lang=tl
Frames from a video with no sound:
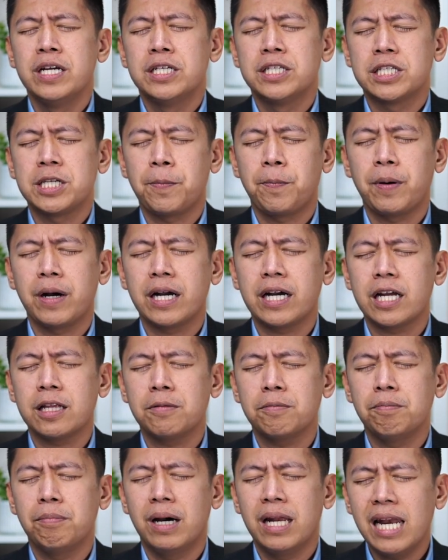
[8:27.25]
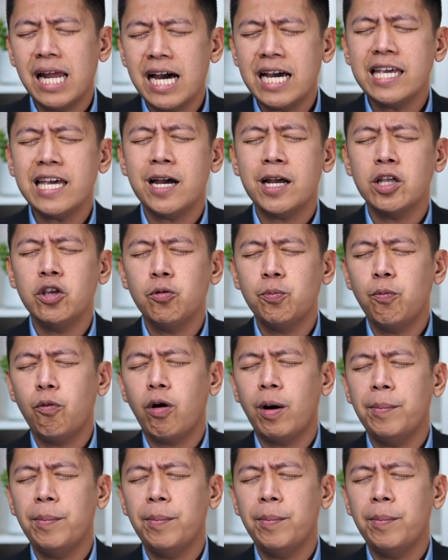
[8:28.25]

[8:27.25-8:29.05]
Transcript: sapagkat malaya niyo po